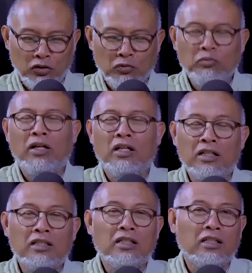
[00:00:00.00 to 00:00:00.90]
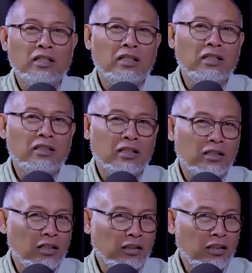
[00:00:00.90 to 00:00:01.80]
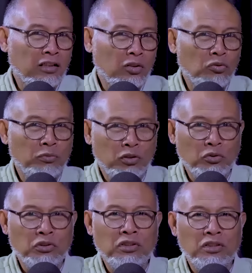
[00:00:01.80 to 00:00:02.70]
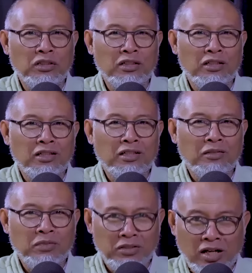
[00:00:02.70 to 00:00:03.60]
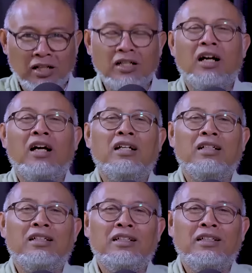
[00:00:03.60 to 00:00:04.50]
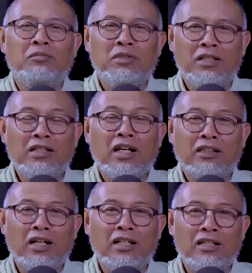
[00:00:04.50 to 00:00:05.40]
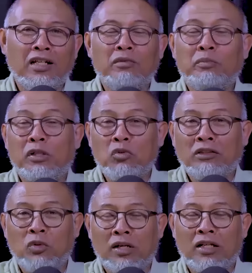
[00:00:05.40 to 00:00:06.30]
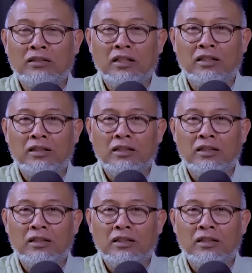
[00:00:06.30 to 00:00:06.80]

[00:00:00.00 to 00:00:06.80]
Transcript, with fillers: jumpa lagi di channel ini, channel yang ingin terus-menerus menjaga, meningkatkan, dan memperluas kewarasan.